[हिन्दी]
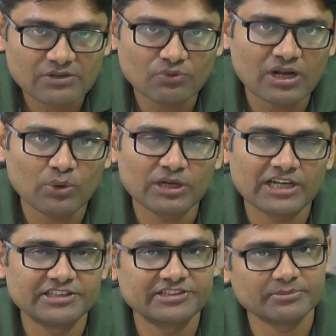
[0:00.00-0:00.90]
वो राहुल
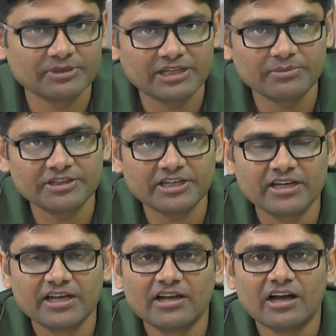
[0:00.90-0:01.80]
गांधी से मिले भी
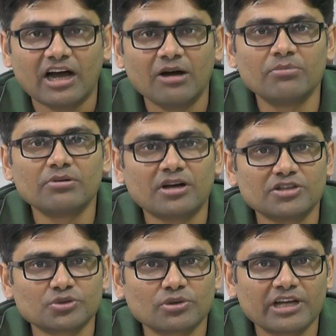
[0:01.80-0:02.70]
थे अब
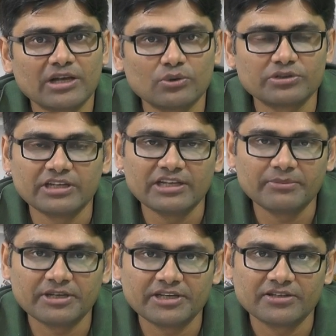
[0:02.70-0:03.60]
अशोक गहलोत दिल्ली
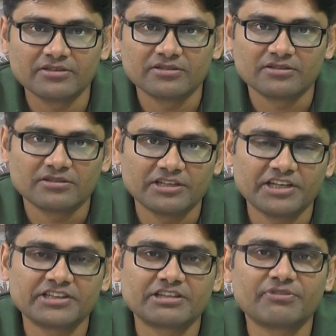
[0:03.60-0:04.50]
में है
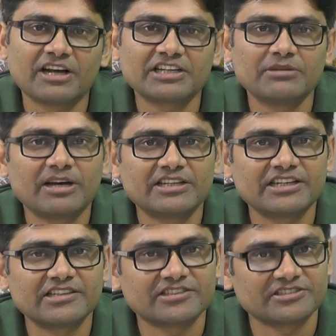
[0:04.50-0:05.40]
ये इत्तेफाक की बात
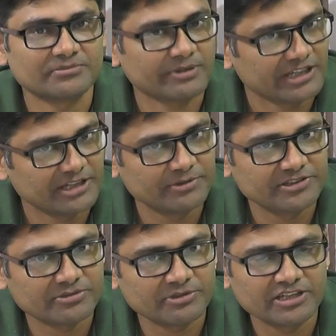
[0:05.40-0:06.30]
है कि सचिन पायलट भी
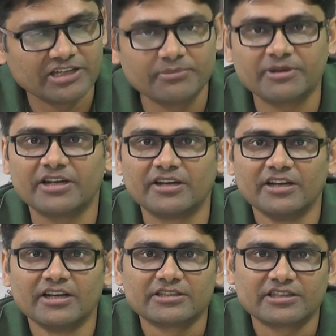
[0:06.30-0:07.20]
इस समय दिल्ली में है
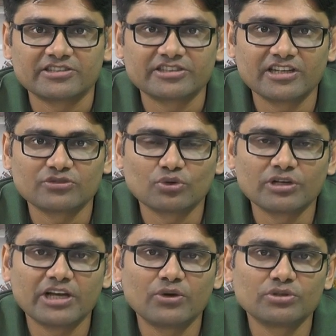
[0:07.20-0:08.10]
दरअसल
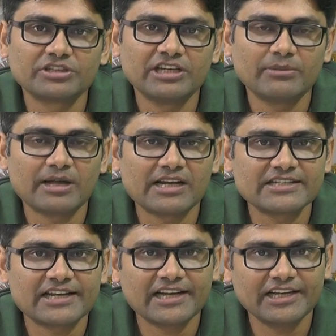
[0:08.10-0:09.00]
अशोक गहलोत के लिए माना
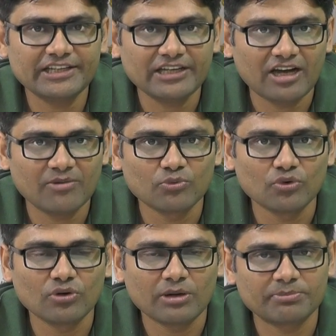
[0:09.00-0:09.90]
जा रहा है कि अब
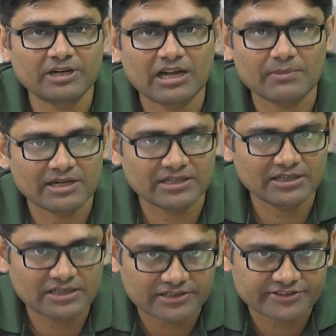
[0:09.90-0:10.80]
वो अपना
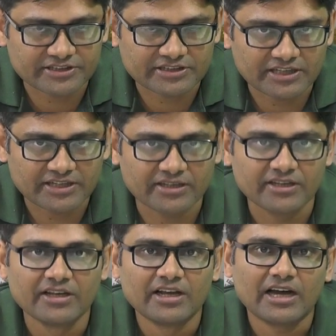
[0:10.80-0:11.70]
नामांकन कर सकते हैं
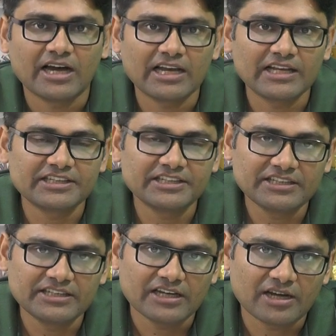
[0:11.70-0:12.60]
हालांकि
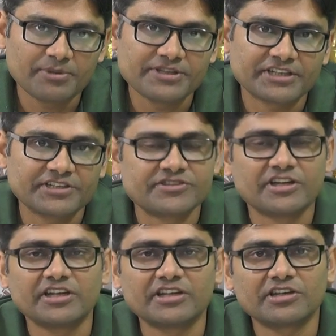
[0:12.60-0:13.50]
अभी तक इस
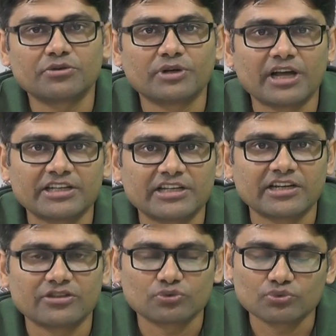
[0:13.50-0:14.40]
तरीके की कोई
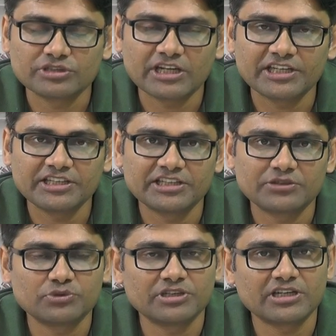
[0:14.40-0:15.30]
आधिकारिक सूचना नहीं है
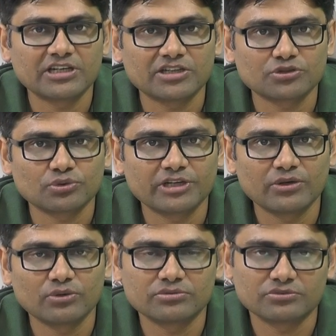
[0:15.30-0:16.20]
क्योंकि अगर अशोक
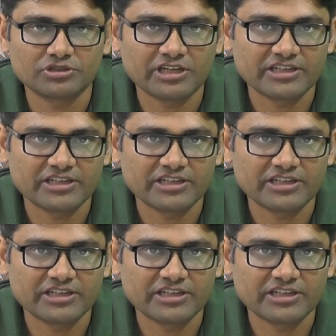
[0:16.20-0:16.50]
गहलोत चूंकि